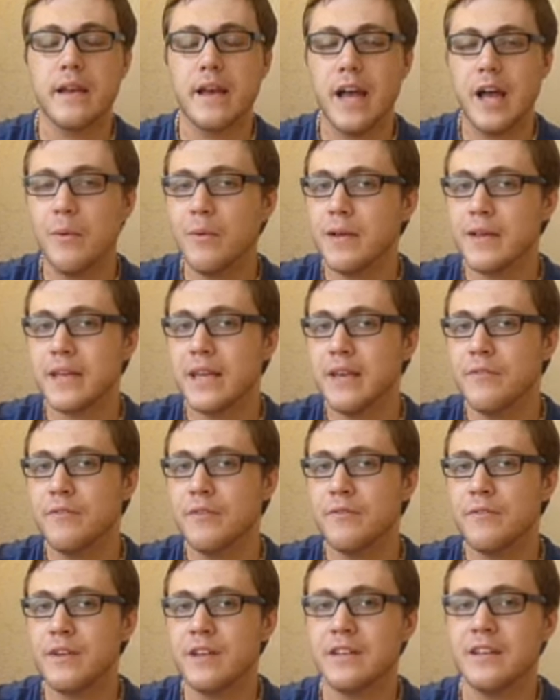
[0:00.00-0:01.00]
aber
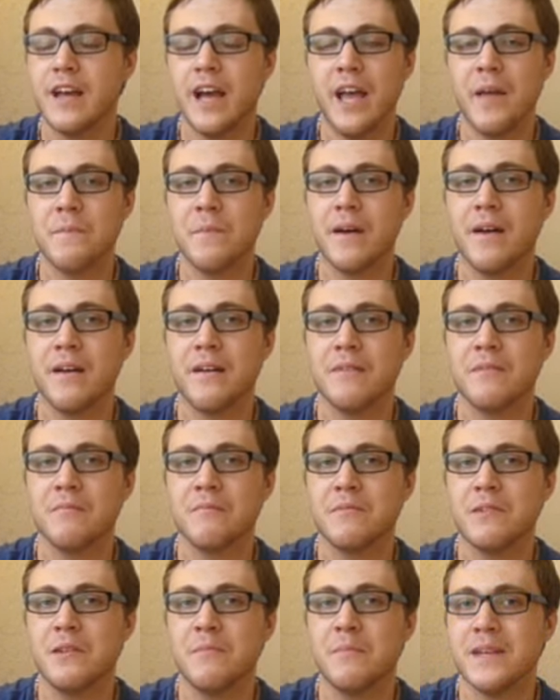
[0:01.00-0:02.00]
irgendwie finde ich da immer
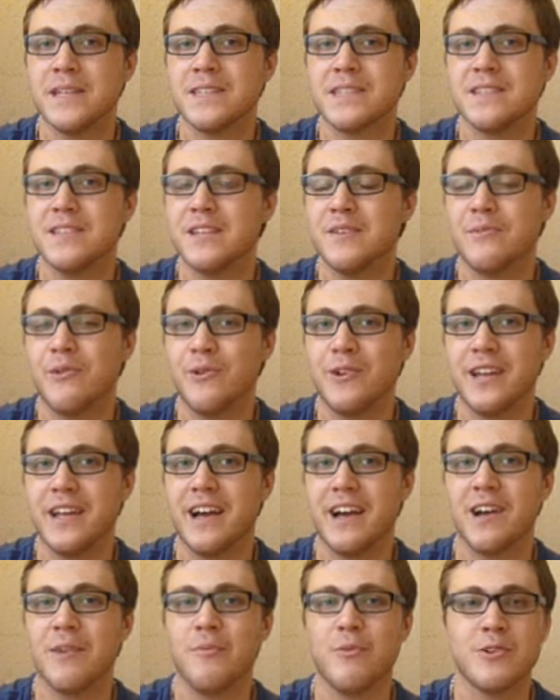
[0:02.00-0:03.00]
die besten
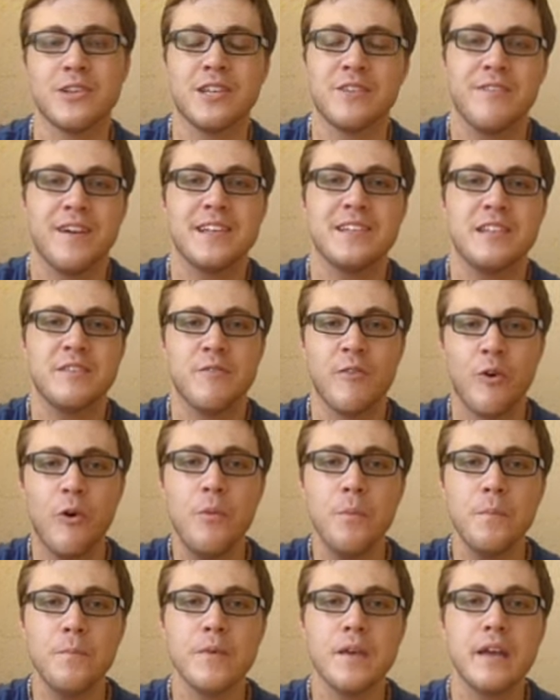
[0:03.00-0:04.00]
DVD-Angebote. Ich weiß nicht
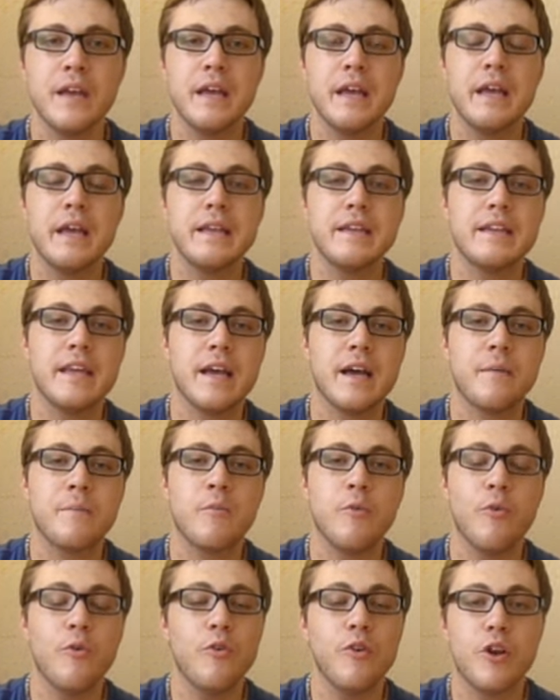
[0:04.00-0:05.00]
warum. Die
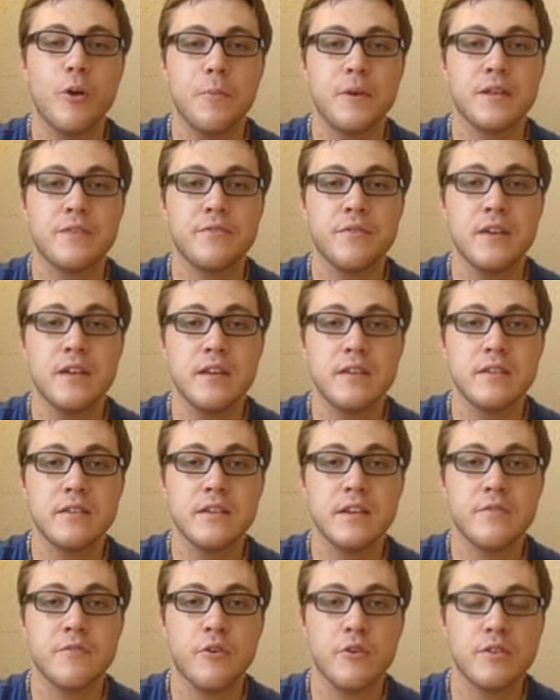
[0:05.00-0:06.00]
haben unglaublich viele
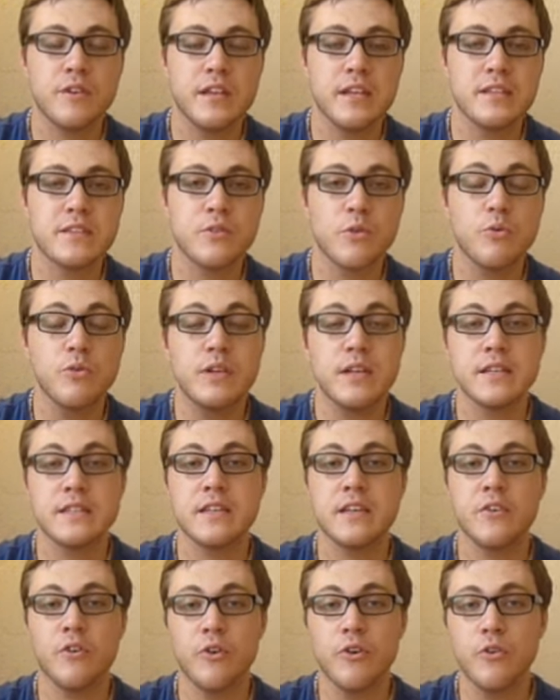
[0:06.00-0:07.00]
DVDs unter
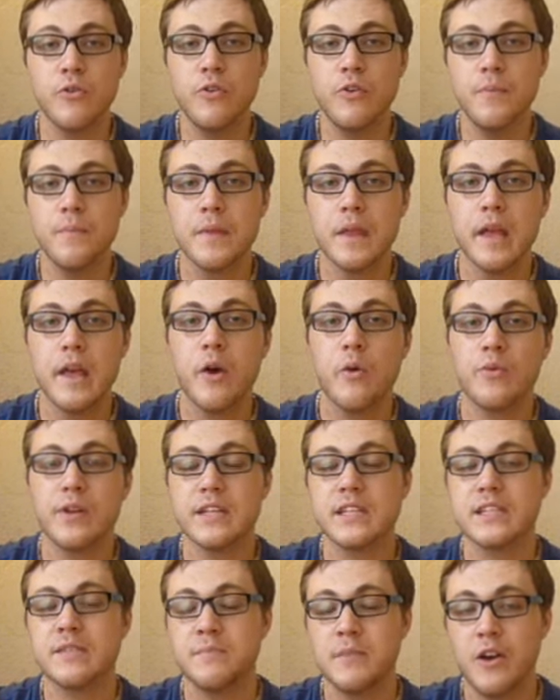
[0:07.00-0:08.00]
10 Euro und
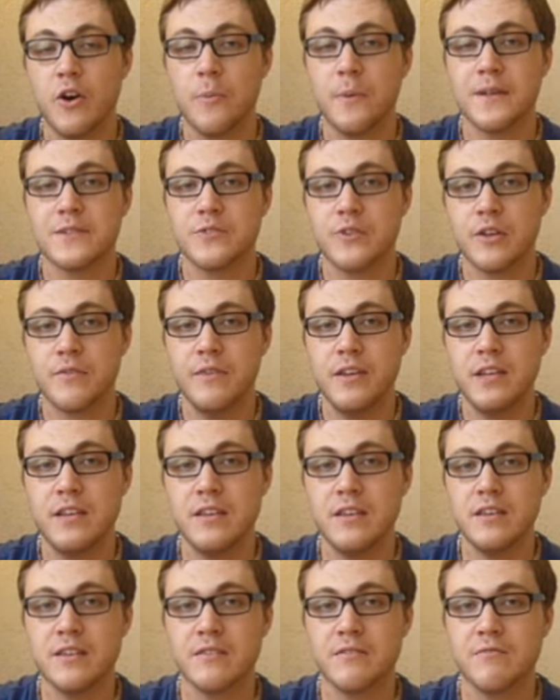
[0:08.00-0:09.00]
das ist mir auch persönlich
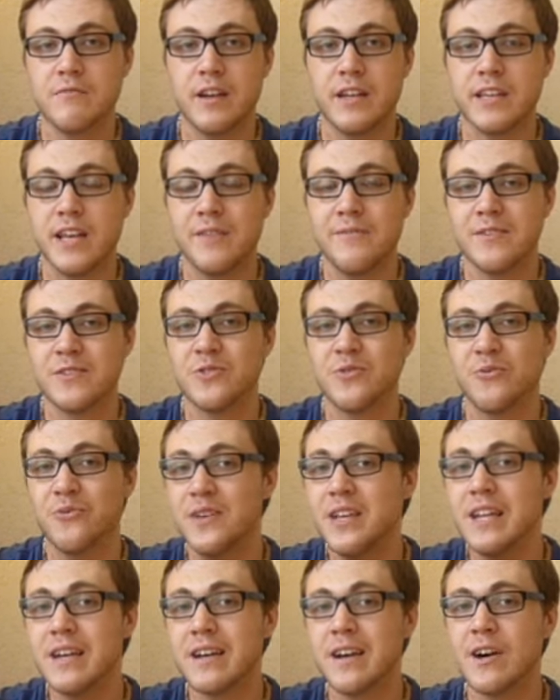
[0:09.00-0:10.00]
wichtig, weil ich einfach so
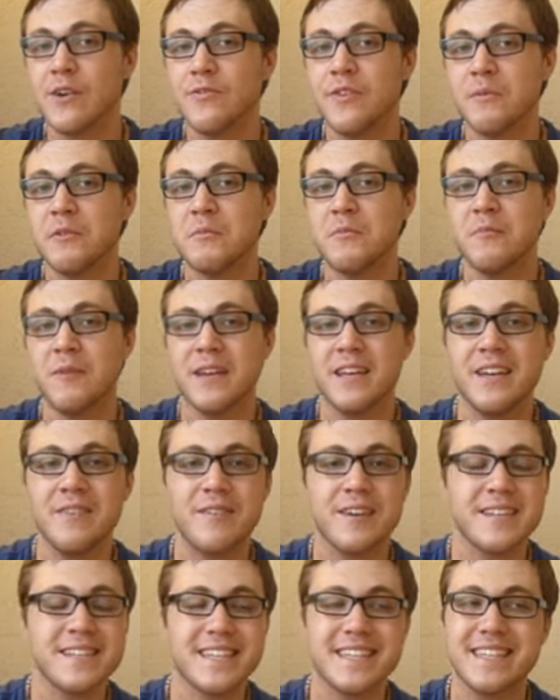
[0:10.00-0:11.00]
viele kaufe, habe ich mir mal
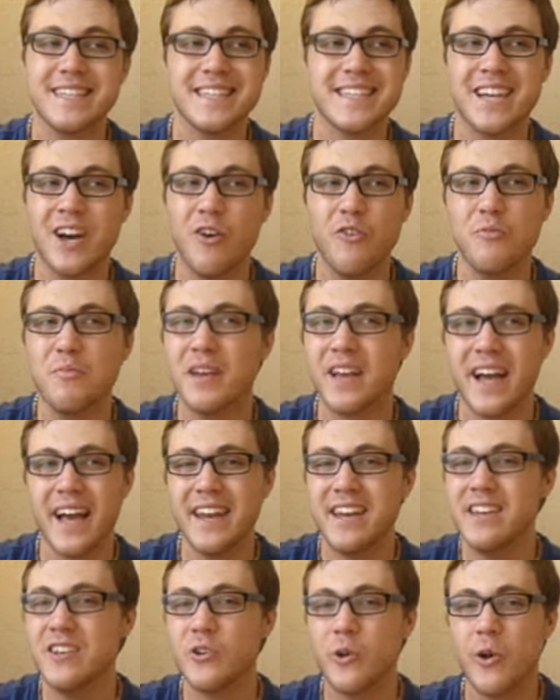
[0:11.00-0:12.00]
irgendwann gesagt, ich kaufe mir
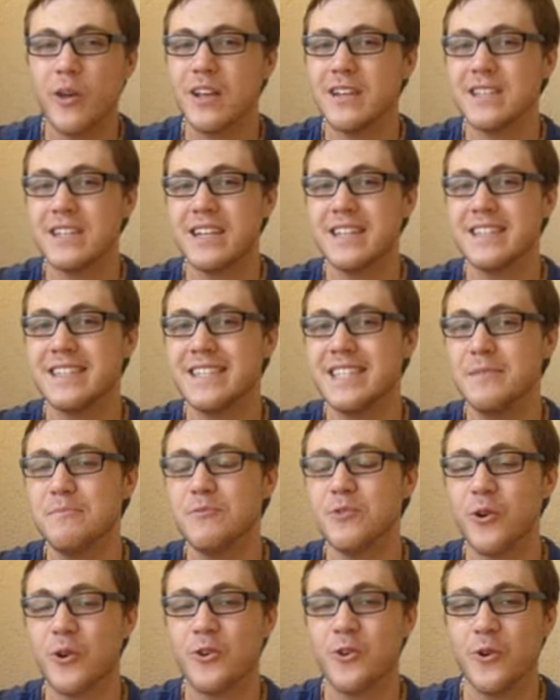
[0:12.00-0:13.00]
keine, die teurer sind als
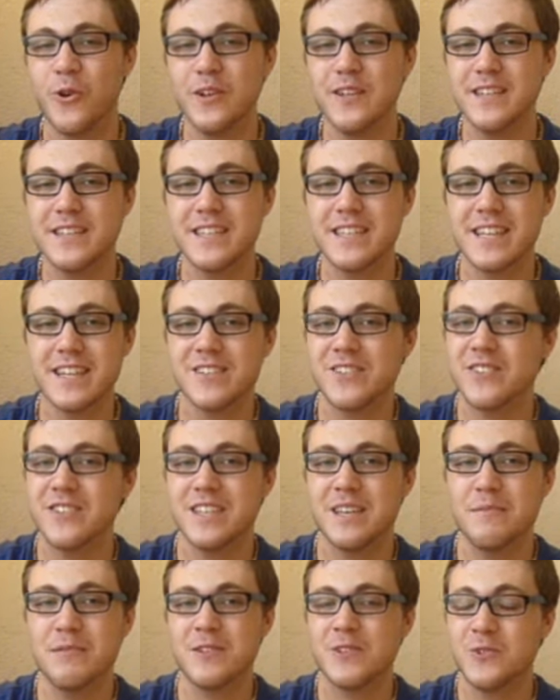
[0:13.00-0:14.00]
7,99,
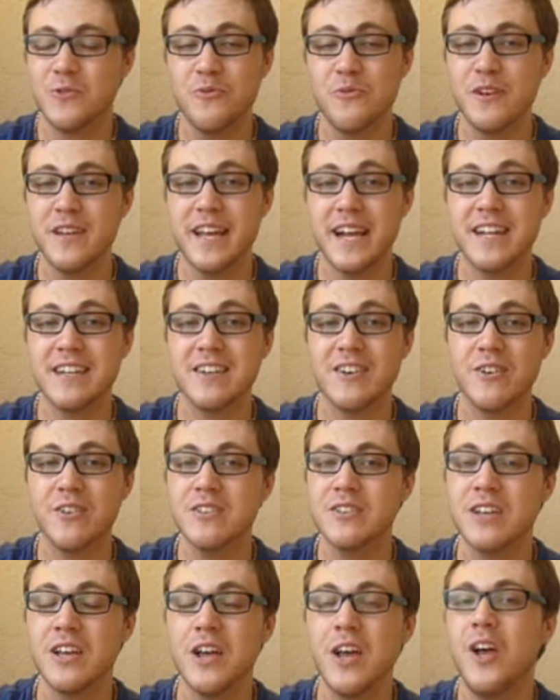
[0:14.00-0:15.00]
ansonsten gebe ich zu viel Geld
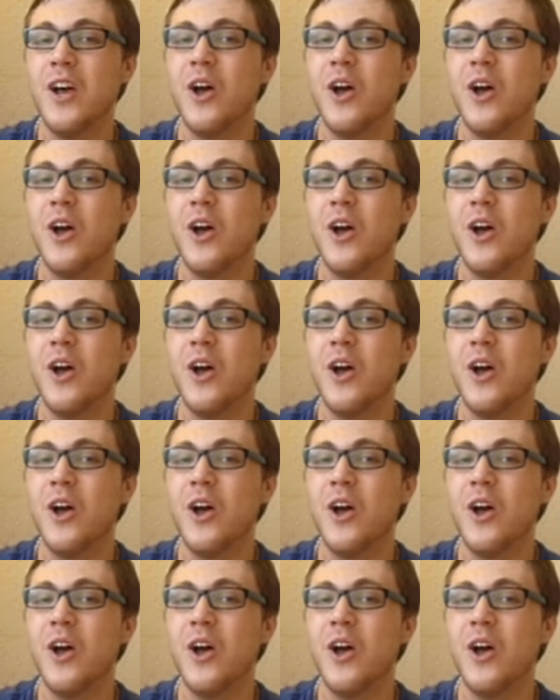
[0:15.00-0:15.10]
aus.